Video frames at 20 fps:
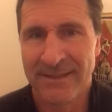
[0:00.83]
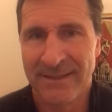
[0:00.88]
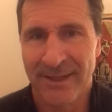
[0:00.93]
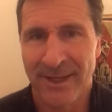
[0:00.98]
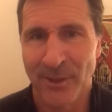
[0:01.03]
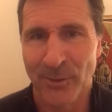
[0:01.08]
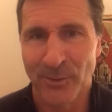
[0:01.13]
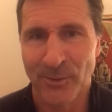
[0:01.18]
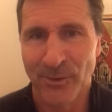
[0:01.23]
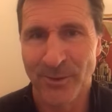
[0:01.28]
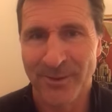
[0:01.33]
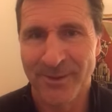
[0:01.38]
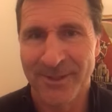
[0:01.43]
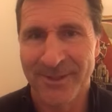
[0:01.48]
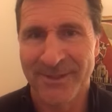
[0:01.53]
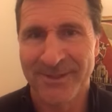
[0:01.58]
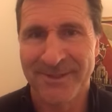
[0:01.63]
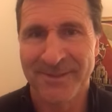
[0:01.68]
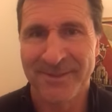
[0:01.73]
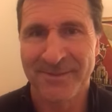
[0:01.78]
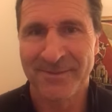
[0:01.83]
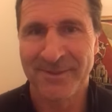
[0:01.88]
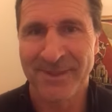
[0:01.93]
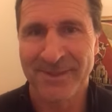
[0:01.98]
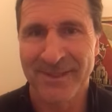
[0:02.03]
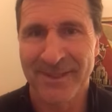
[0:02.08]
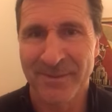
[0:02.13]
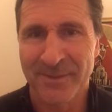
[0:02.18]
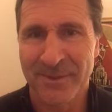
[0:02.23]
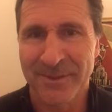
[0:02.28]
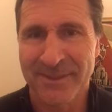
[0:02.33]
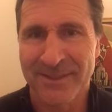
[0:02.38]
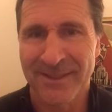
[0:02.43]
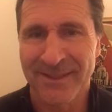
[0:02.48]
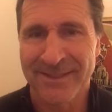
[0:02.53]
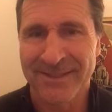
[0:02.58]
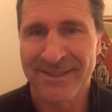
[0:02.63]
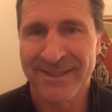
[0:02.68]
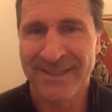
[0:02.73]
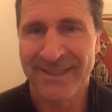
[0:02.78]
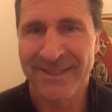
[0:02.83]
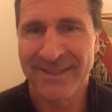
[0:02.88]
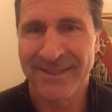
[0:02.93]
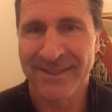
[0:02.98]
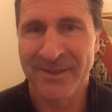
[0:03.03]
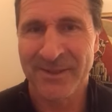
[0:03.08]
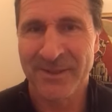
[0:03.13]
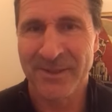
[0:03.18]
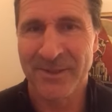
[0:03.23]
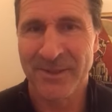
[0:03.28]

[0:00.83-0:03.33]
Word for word: Hallo, mein Name ist Lars Riedel,